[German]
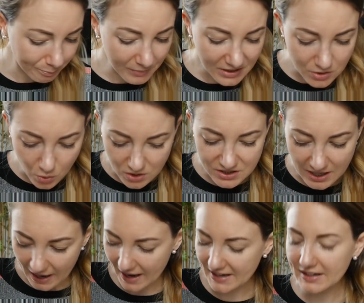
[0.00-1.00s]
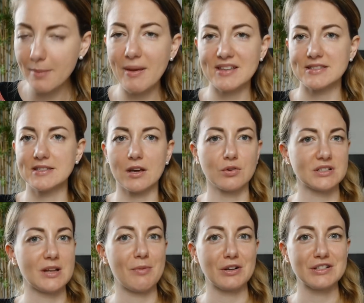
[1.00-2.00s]
Mitunter eine der besten
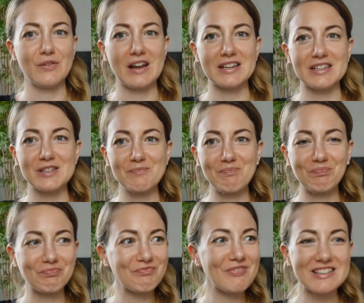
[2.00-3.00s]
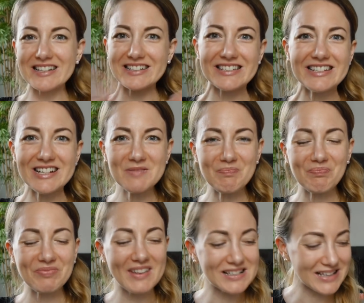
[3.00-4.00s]
Degusterboxen, fand ich. Was sagt ihr?
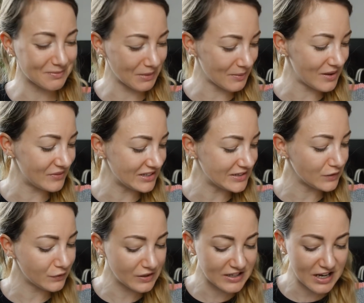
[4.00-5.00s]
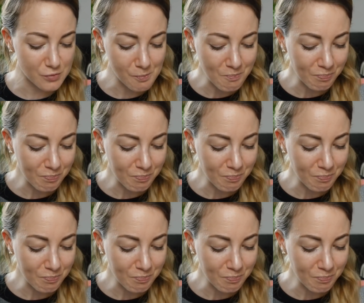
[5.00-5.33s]
Sagt mir mal, wie ihr die findet.